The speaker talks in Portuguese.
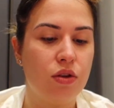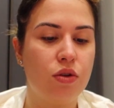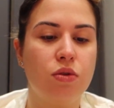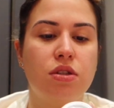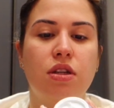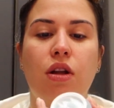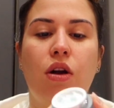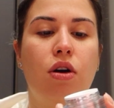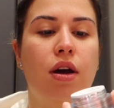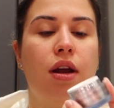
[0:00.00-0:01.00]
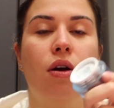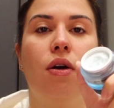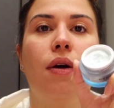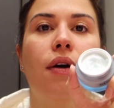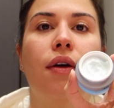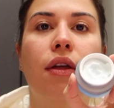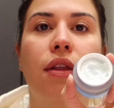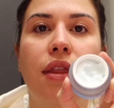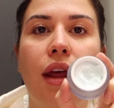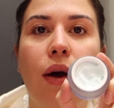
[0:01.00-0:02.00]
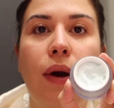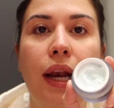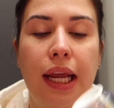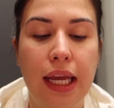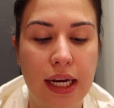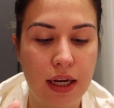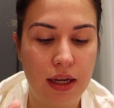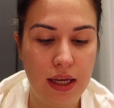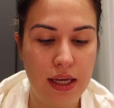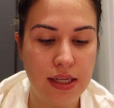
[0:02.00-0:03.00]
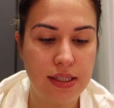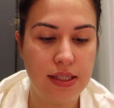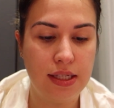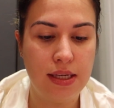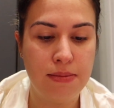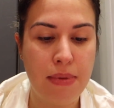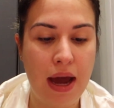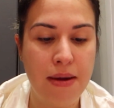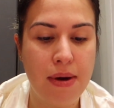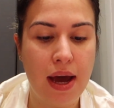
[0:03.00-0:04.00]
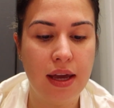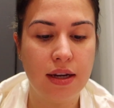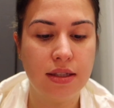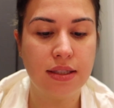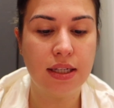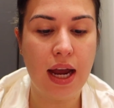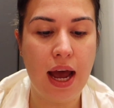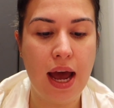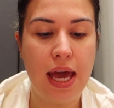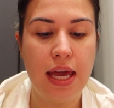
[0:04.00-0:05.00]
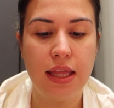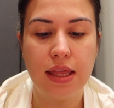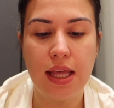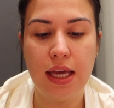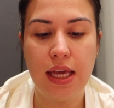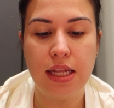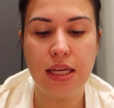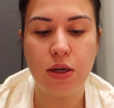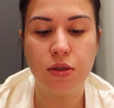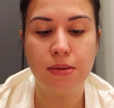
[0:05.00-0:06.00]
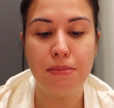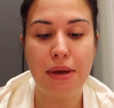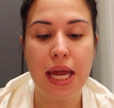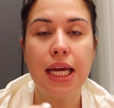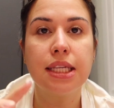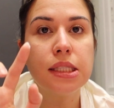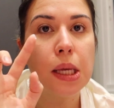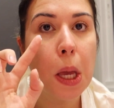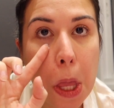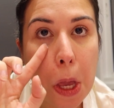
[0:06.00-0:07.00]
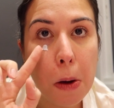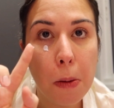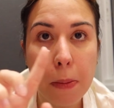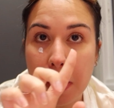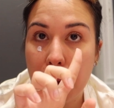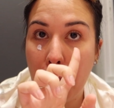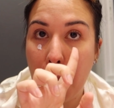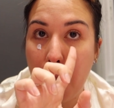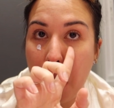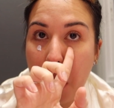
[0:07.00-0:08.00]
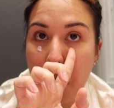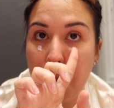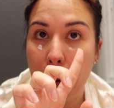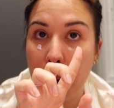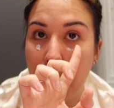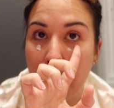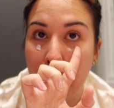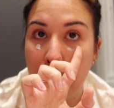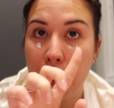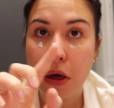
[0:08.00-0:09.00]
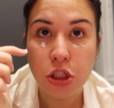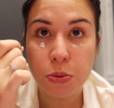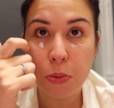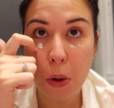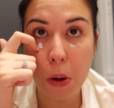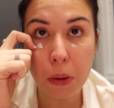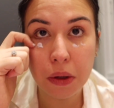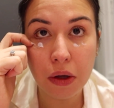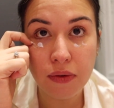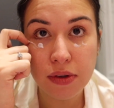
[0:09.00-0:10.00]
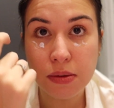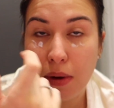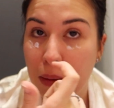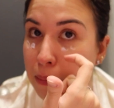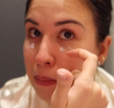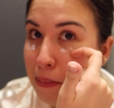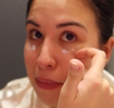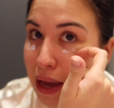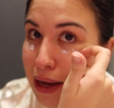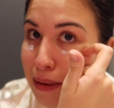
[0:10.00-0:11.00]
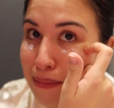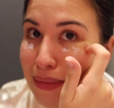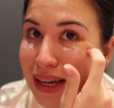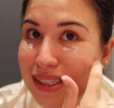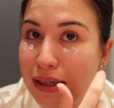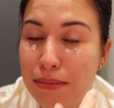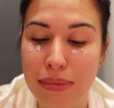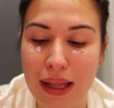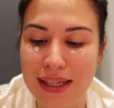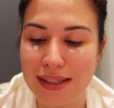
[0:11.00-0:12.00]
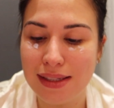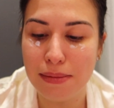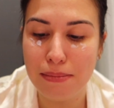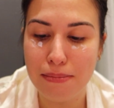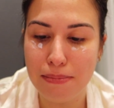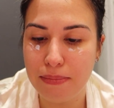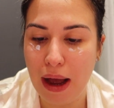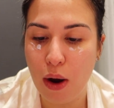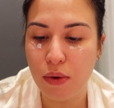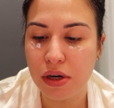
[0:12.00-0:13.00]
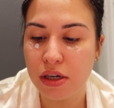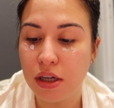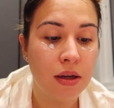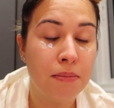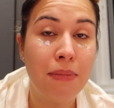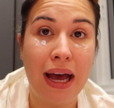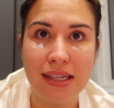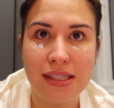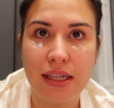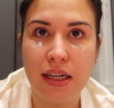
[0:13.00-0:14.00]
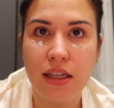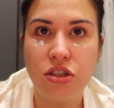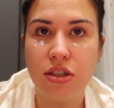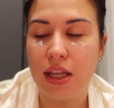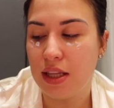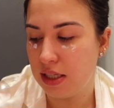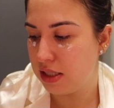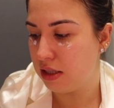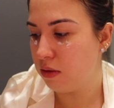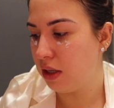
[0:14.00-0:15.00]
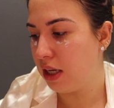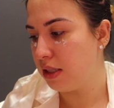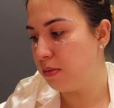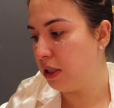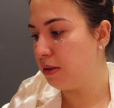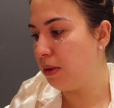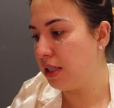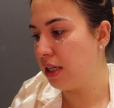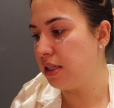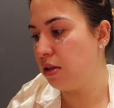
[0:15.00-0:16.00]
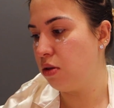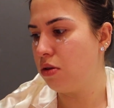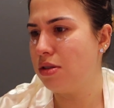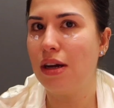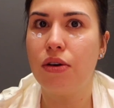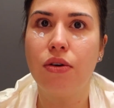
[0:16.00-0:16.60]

eu tô usando agora, ó, na olheira esse Bye Bye Under Eye da It Cosmetics. Eu vou passar um pouquinho. Tipo, ontem eu fiz uma Mega Master Blaster Power máscara de hidratação, daquelas minhas máscaras que eu trouxe da